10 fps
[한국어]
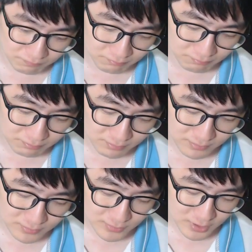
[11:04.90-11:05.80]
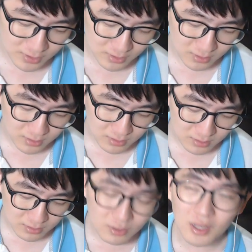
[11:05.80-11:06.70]
음.
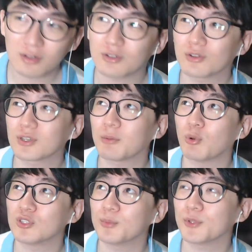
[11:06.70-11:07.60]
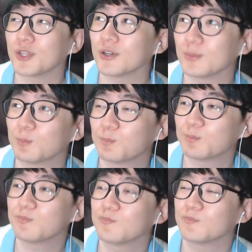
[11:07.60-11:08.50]
그러니까 그렇게 보시면 돼요.
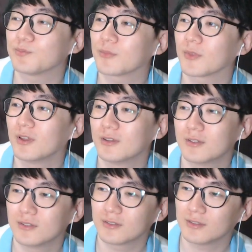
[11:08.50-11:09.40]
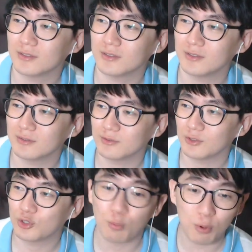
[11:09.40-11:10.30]
그
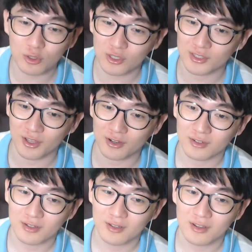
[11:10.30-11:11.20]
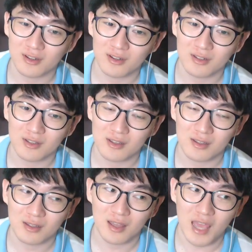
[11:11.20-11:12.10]
교포들 있어요.
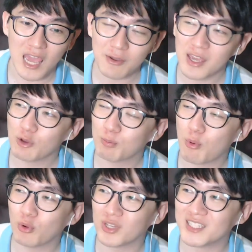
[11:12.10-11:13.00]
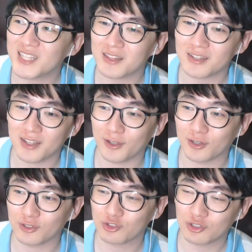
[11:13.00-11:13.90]
해외 교포
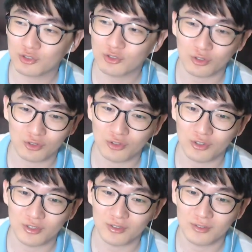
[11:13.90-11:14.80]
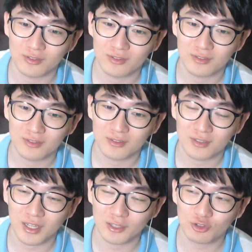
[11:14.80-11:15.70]
2세들이에요. 추신수 선수들은.
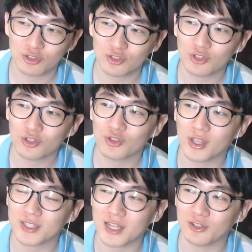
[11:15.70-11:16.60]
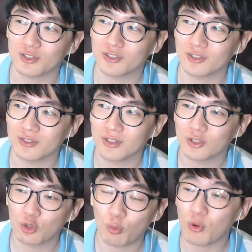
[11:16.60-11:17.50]
네, 추신수 선수의 자녀들은
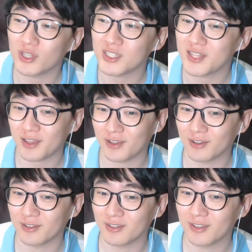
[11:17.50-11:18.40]
교포 2세예요.